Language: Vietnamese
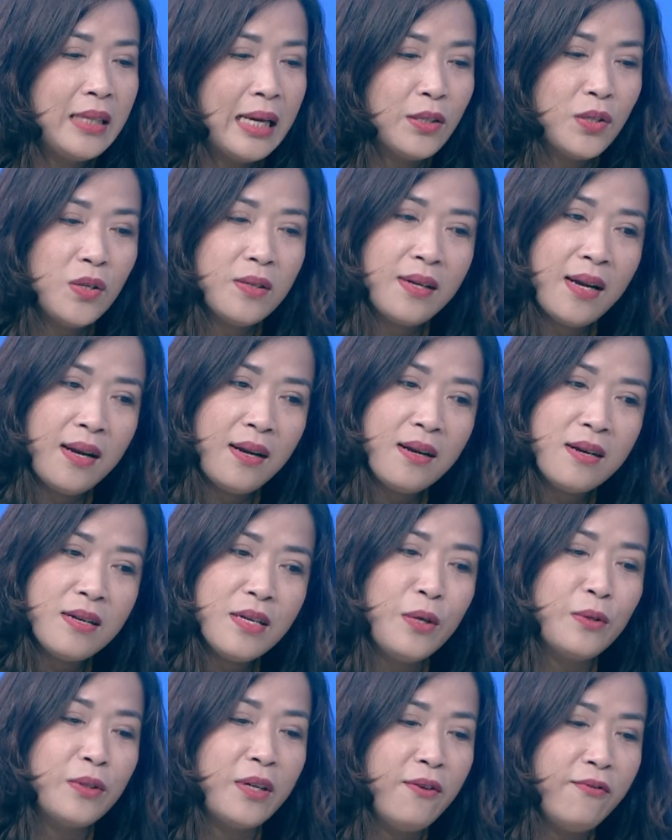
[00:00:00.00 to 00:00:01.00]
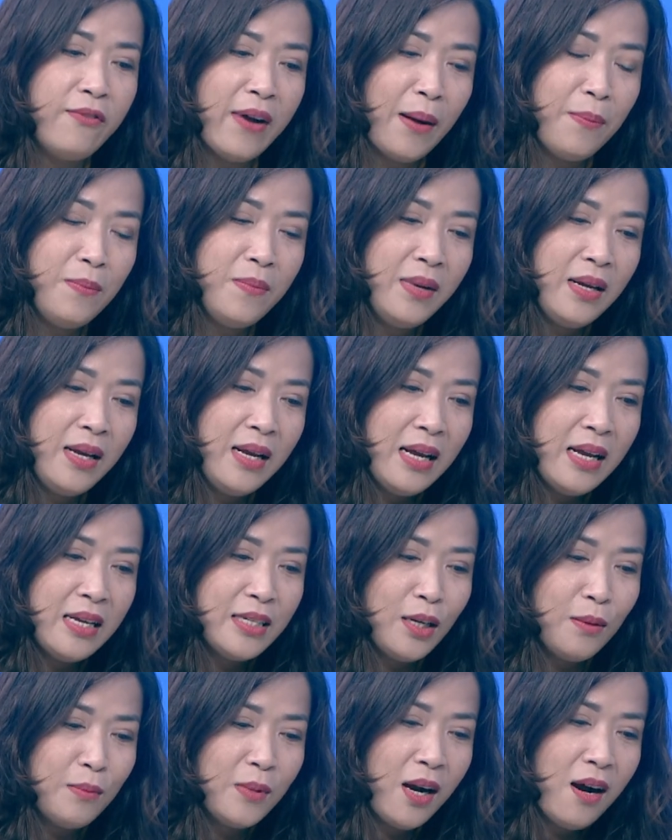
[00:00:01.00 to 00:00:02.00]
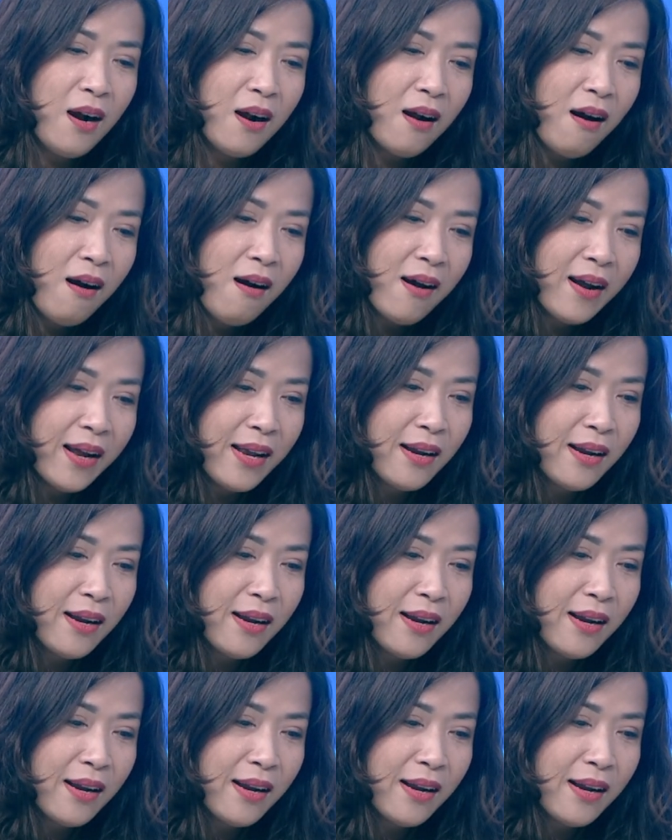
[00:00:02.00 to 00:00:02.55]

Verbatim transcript: sản xuất ra rất nhiều sản phẩm trong đó có